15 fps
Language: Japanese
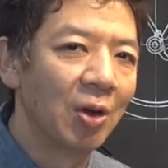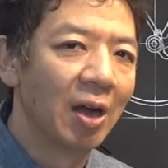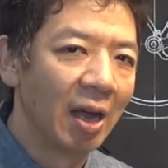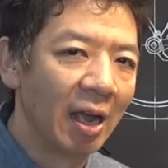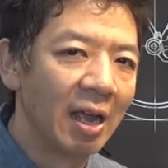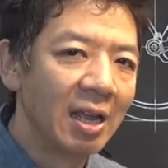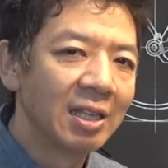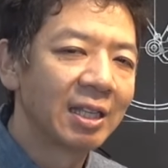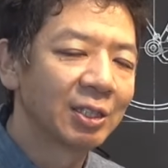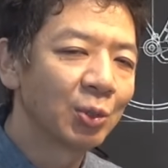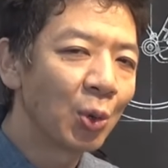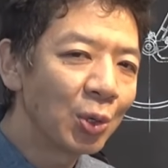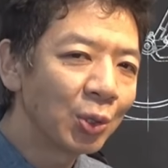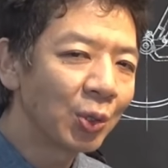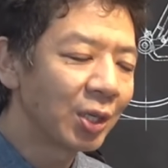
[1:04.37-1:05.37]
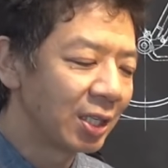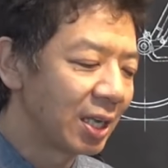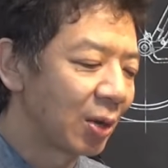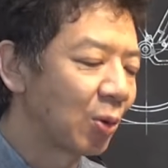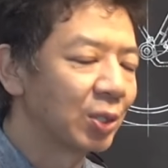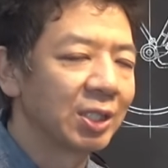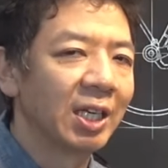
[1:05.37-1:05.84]
はい、でそういう時に
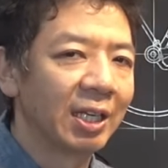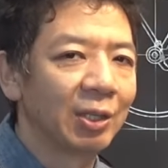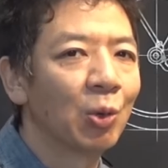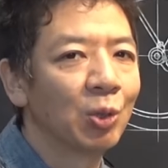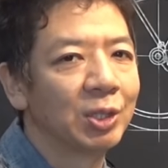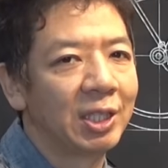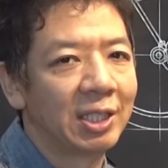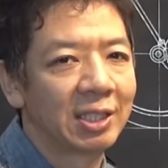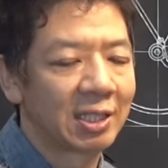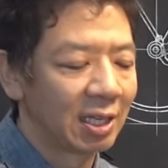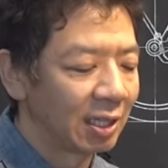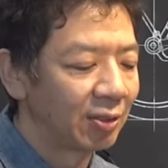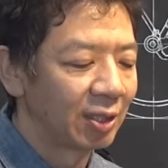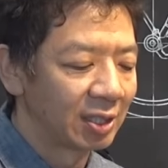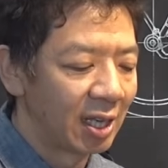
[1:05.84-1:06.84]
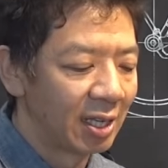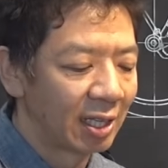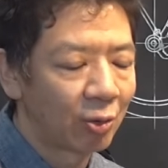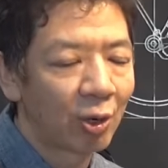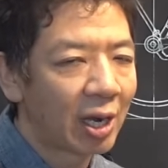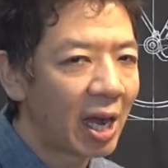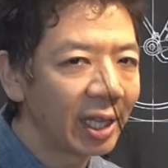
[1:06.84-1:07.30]
ねこちらね通してね使ってくださって
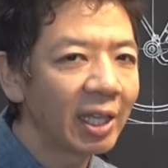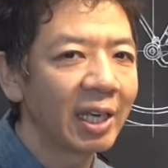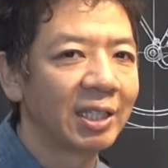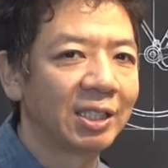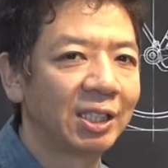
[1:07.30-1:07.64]
これかなり